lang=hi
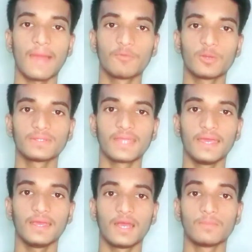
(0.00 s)
क्या आपको पता
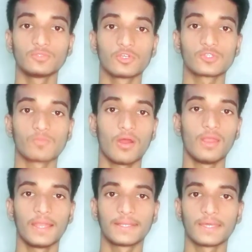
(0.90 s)
है हम जो
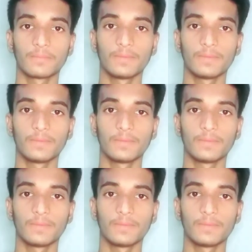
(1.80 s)
स्मॉल लेटर